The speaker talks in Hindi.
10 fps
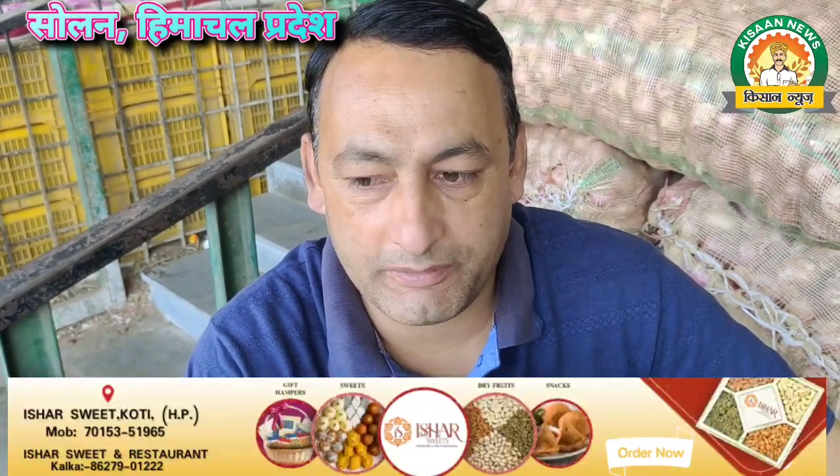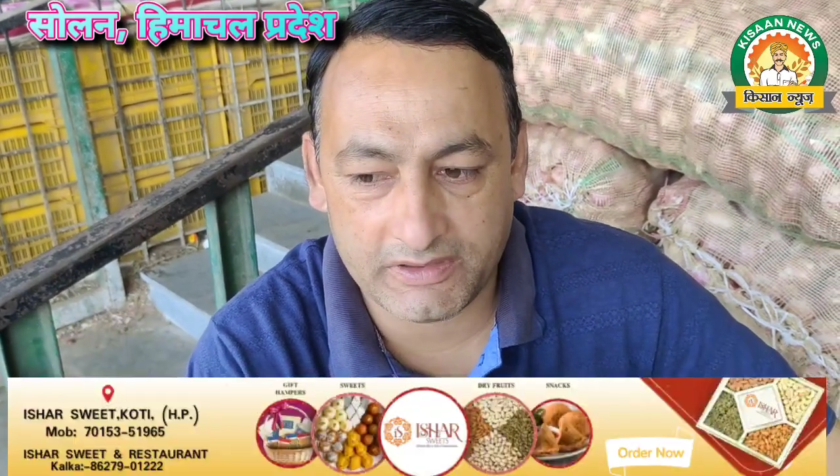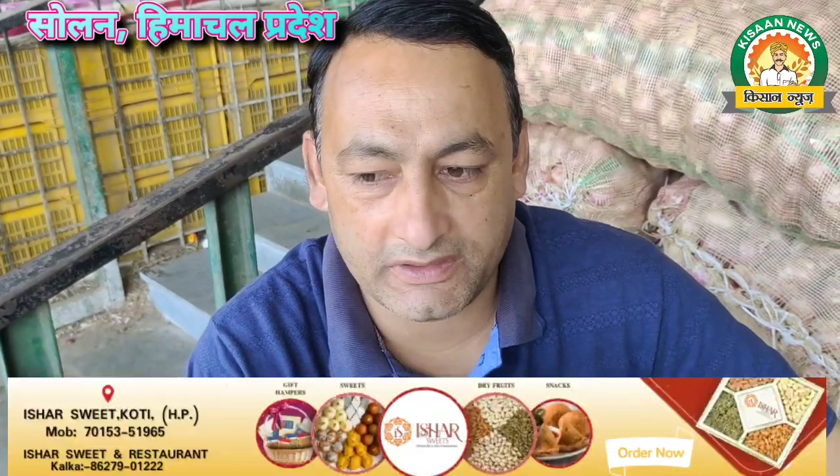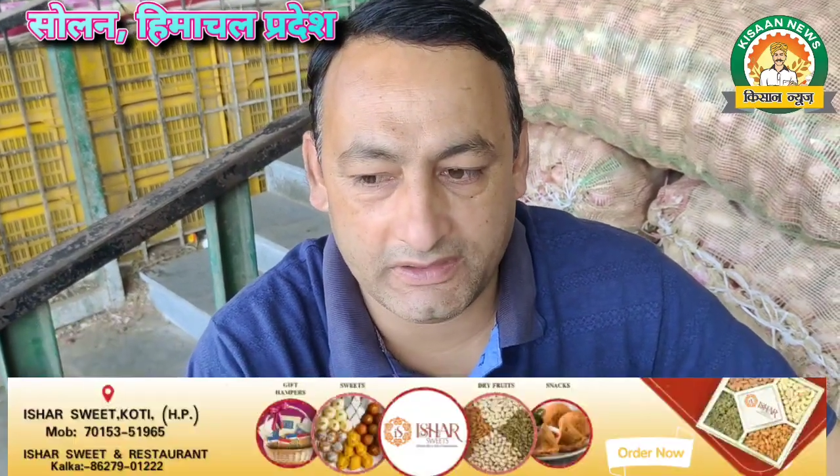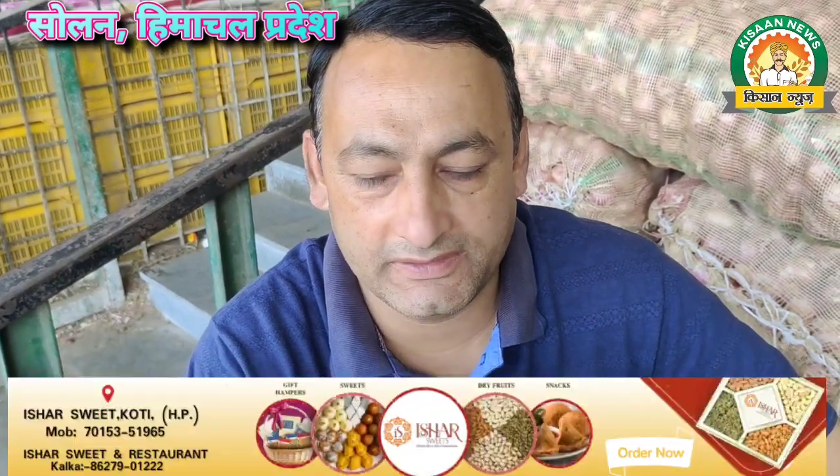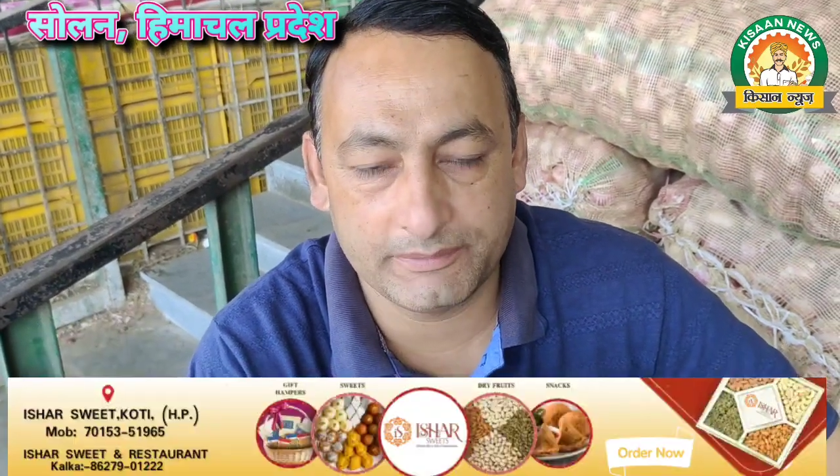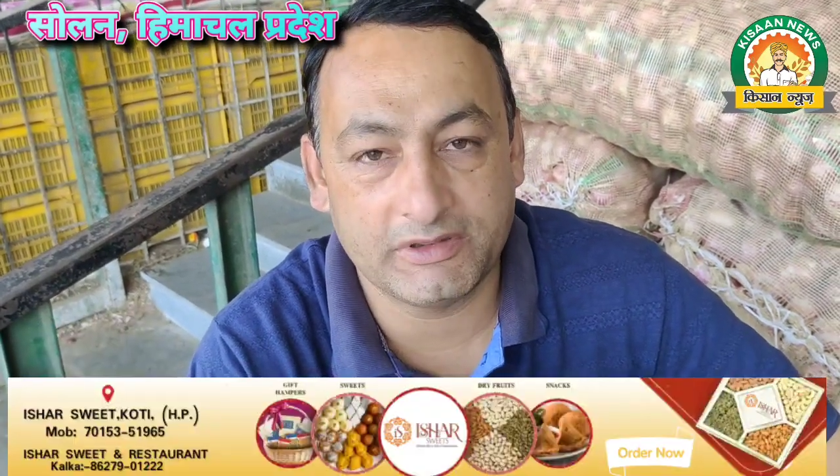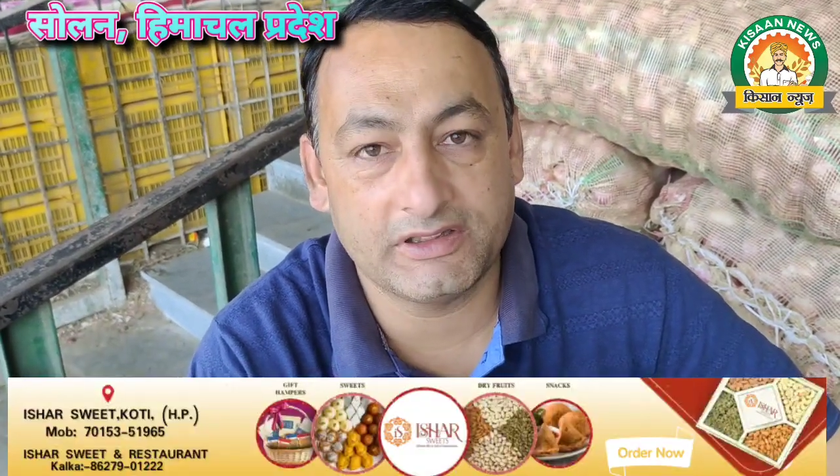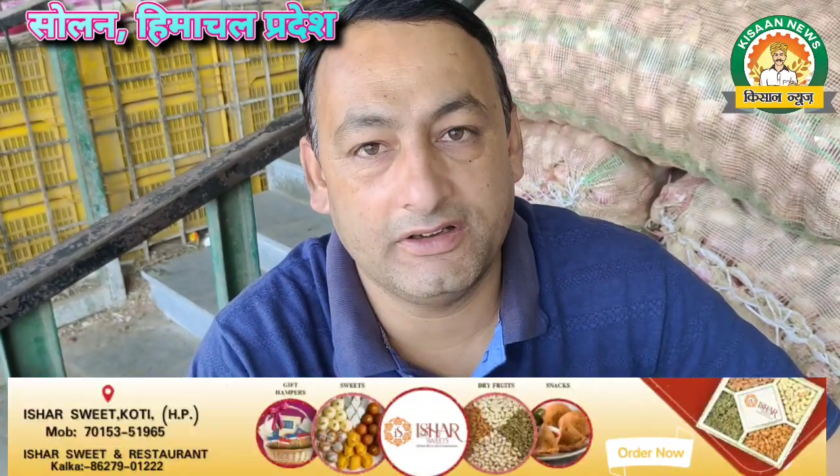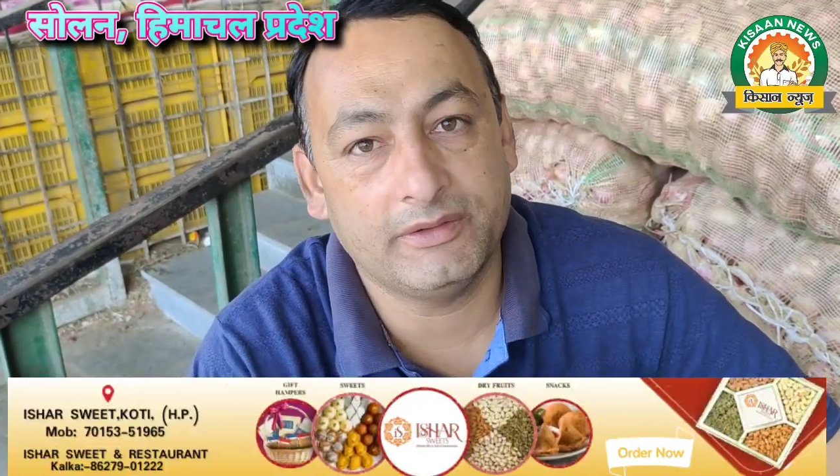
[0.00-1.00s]
आपकी चालीस से
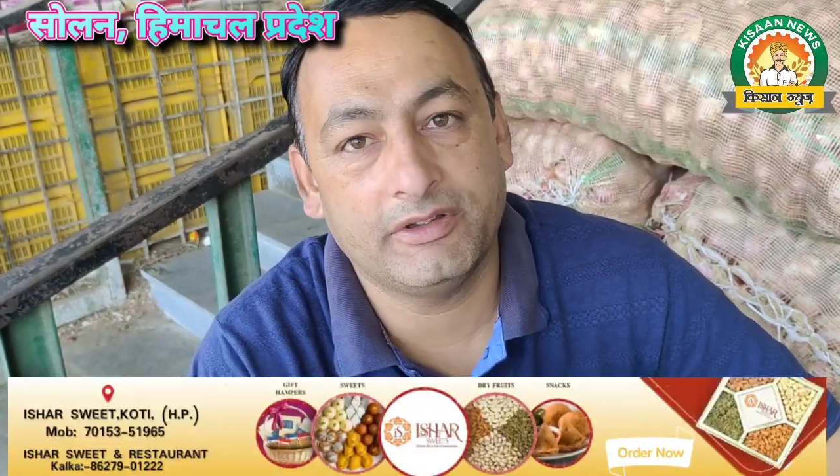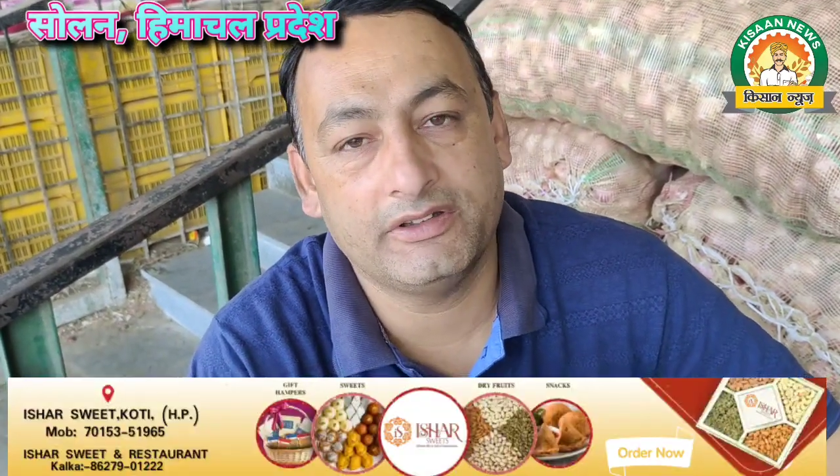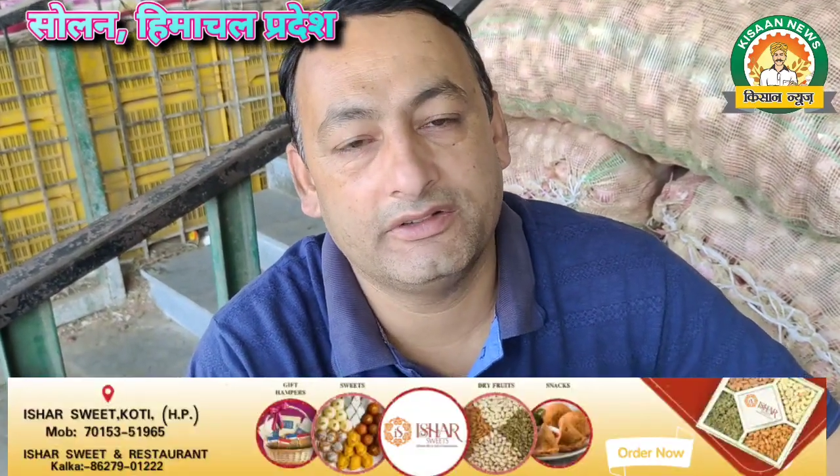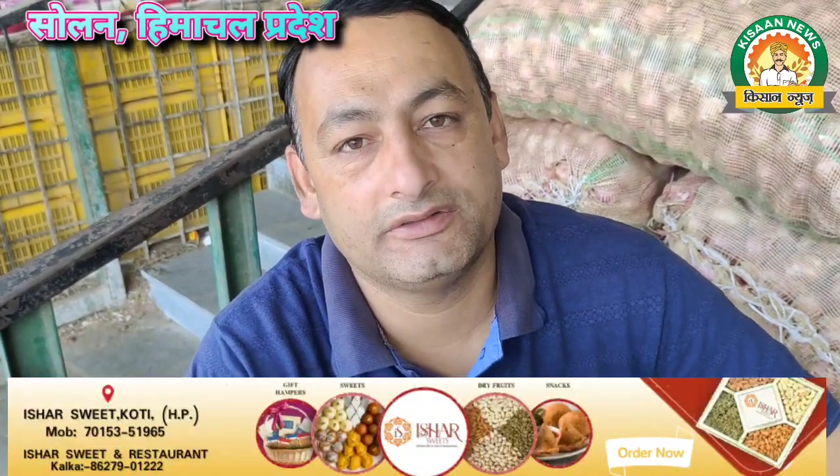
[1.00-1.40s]
पैंतालीस रुपये